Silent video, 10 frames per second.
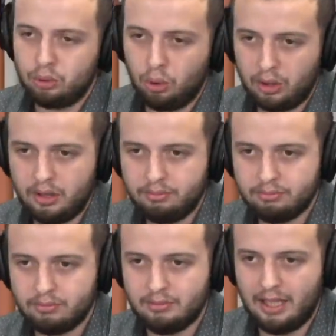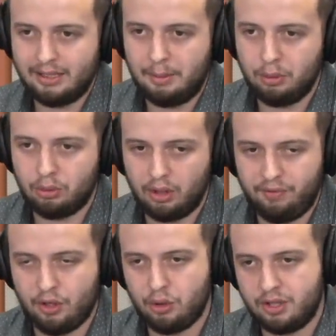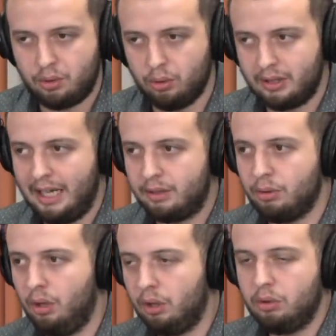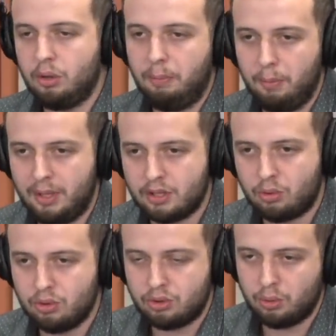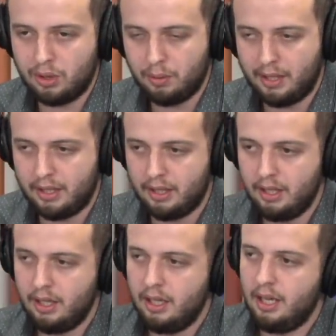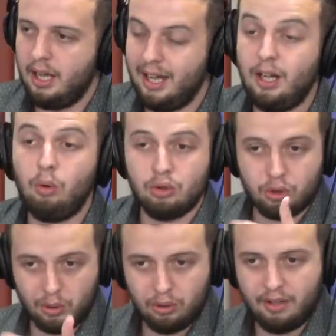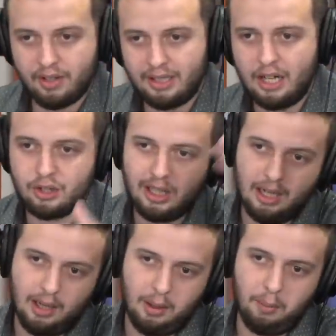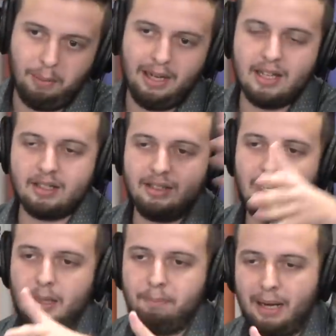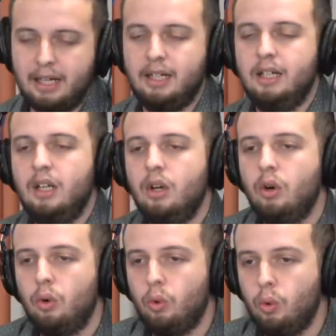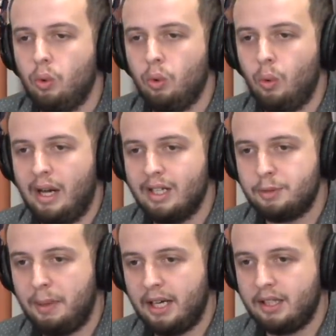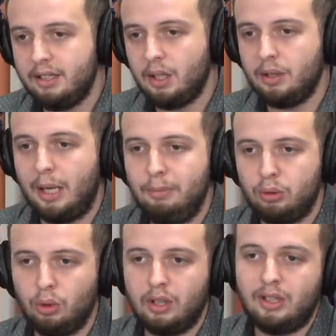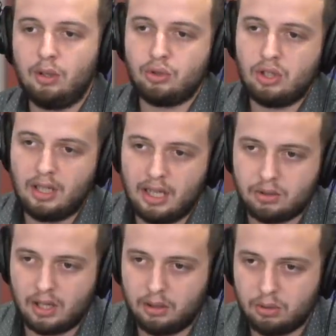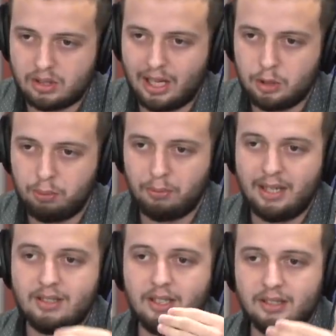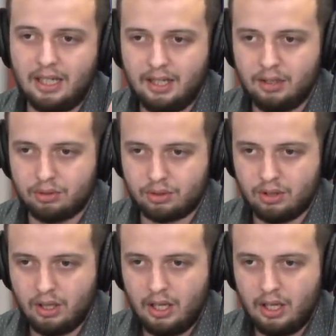Torre, né? A W Torre fechou esse contrato logo que o Palmeiras construiu aí é, reconstruiu, na verdade, né, o Palestra Itália para Sim. o, o Allianz Parque. Então a W Torre tem os direitos aí do estádio por mais 30 anos.